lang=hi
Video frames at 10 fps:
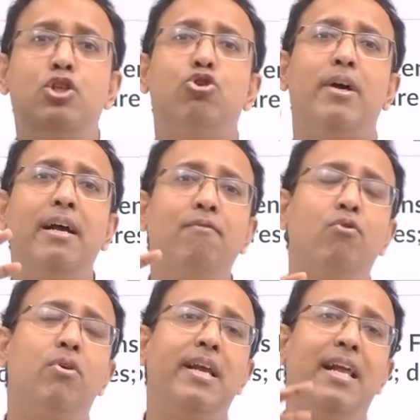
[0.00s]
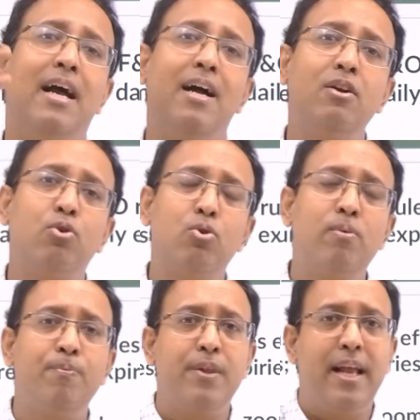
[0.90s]
जो है वो ईरान को
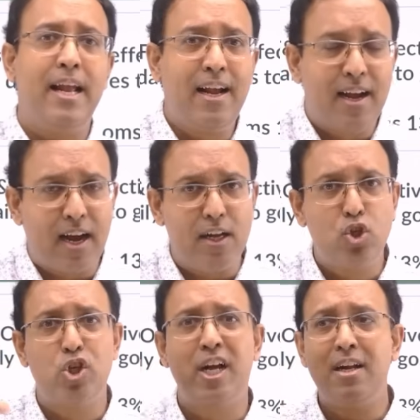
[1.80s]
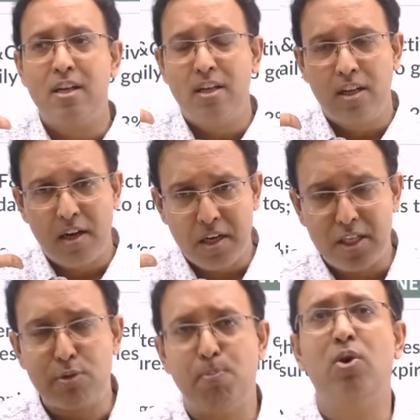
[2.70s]
एक अच्छा
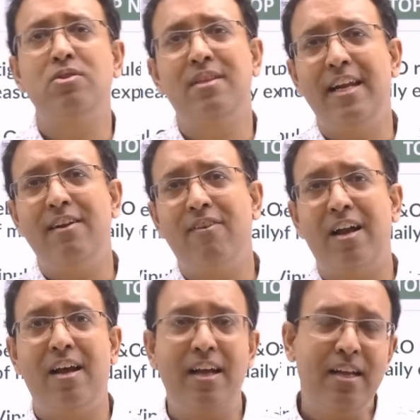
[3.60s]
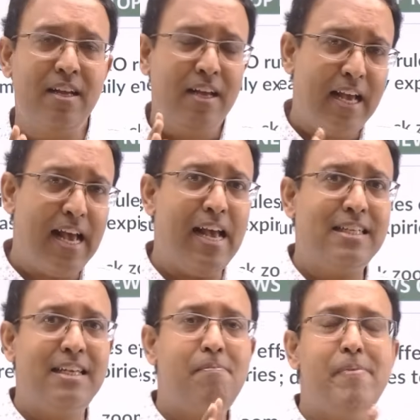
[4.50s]
रिस्पांस देने वाला है
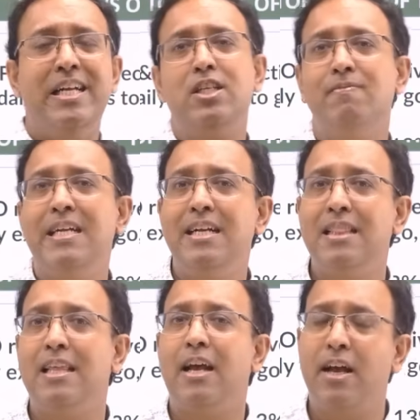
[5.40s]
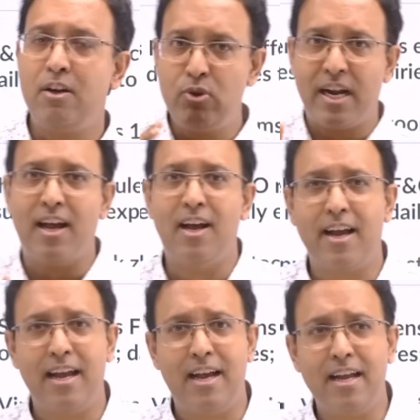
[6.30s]
ऐसे बेंजामिन नेथैनी कहा
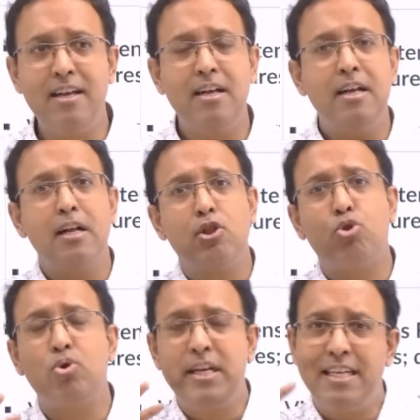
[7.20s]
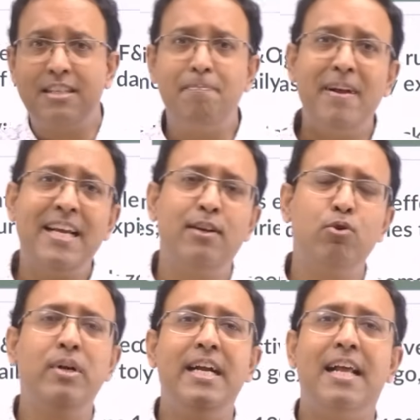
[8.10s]
गया है तो ये सब मैं
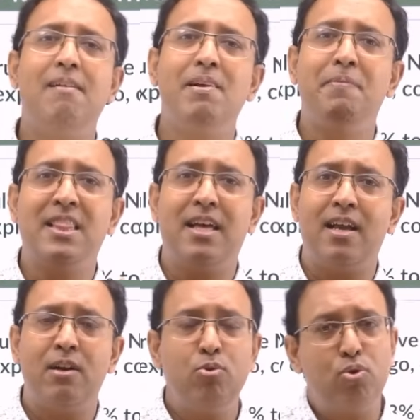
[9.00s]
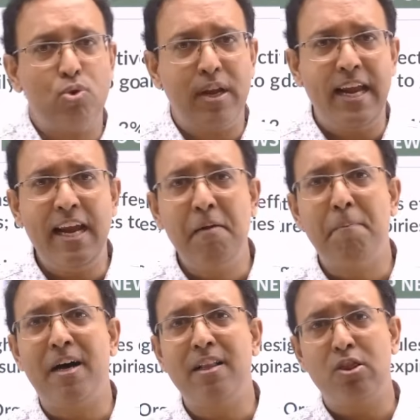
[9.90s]
क्यों डिटेल में बता रहा हूँ तो एक
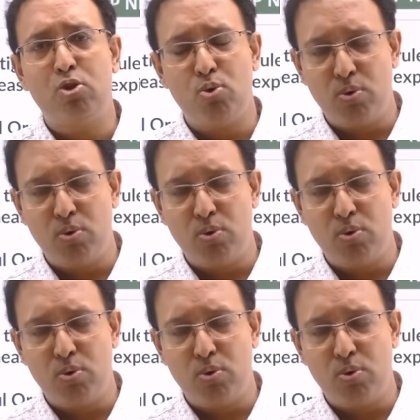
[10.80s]
बात तो